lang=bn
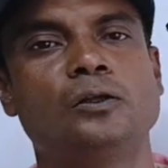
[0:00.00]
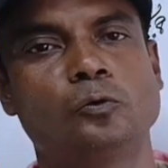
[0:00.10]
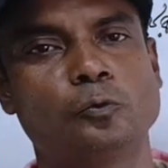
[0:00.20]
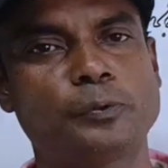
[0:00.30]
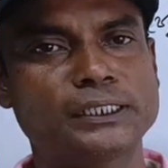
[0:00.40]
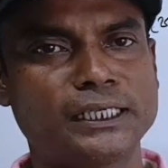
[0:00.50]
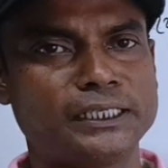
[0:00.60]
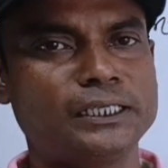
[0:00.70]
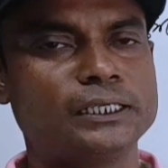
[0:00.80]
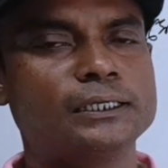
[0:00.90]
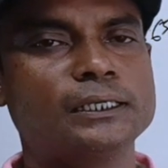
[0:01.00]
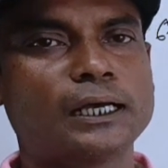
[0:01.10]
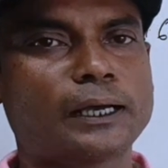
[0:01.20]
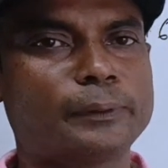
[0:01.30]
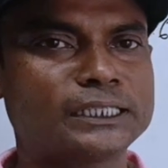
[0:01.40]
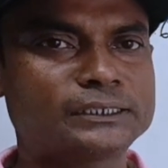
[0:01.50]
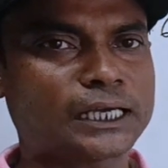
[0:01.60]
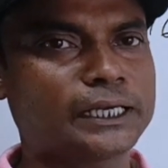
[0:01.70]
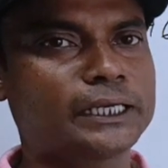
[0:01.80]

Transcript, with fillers: উপাদানই আমাদের চারের কি